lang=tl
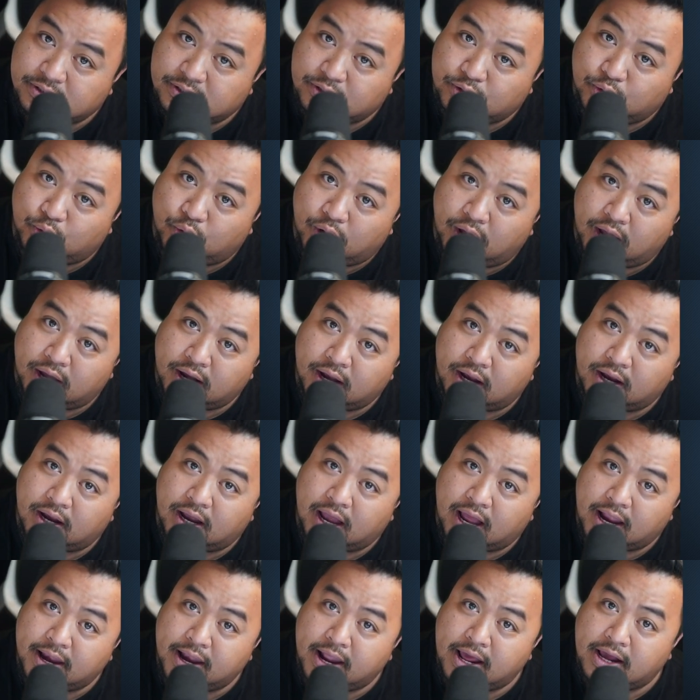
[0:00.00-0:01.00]
duha
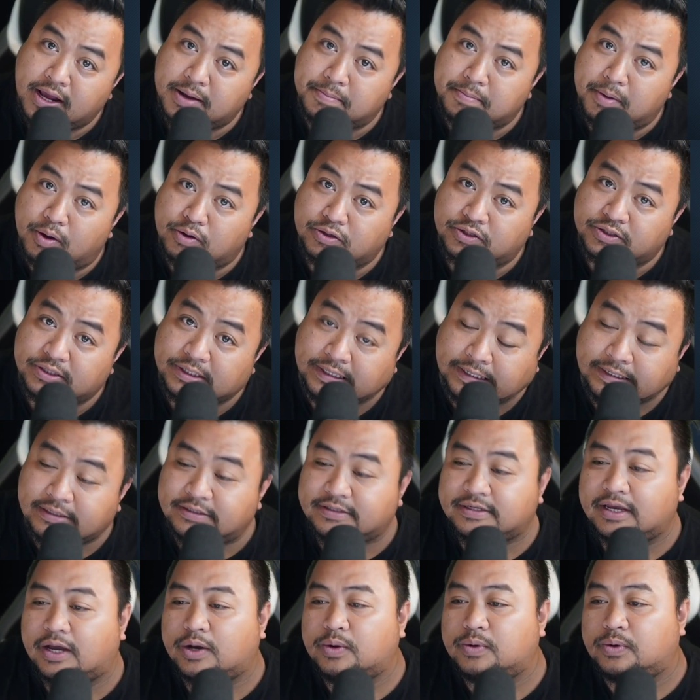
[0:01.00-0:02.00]
ka anak mao si
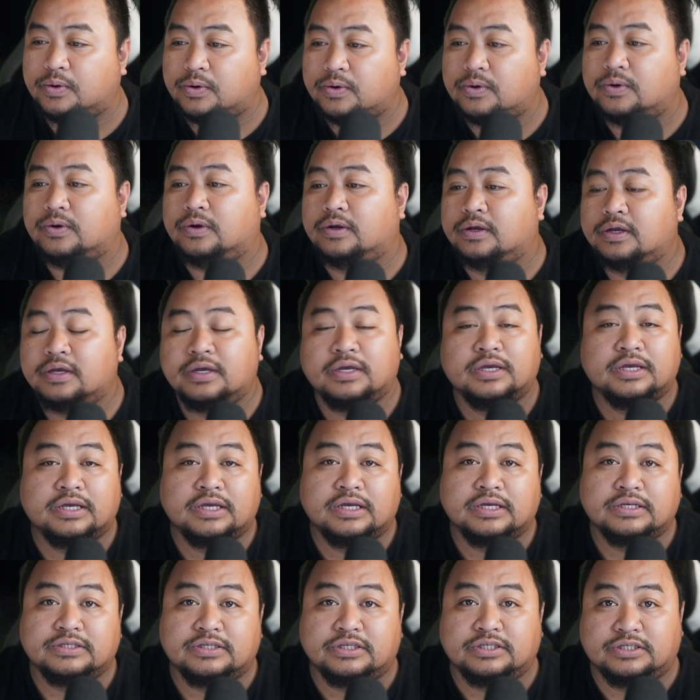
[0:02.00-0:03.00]
Esau og
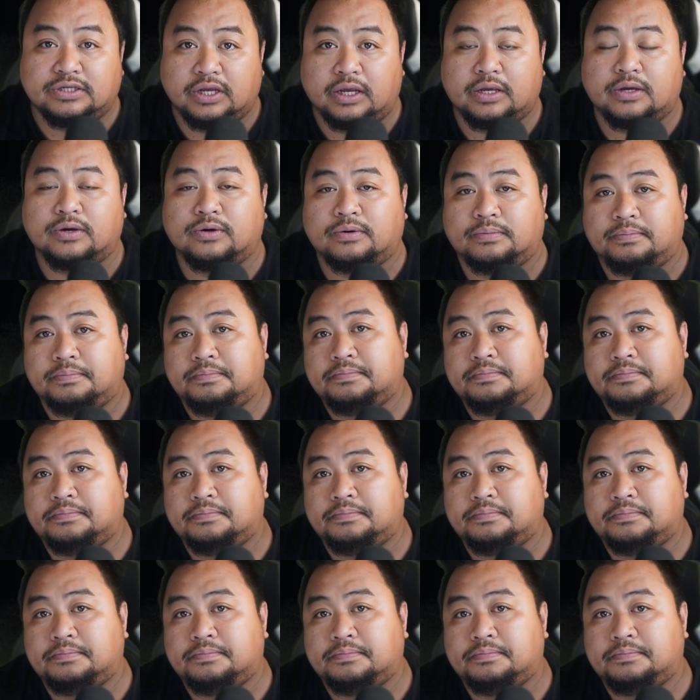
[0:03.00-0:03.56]
si Jacob.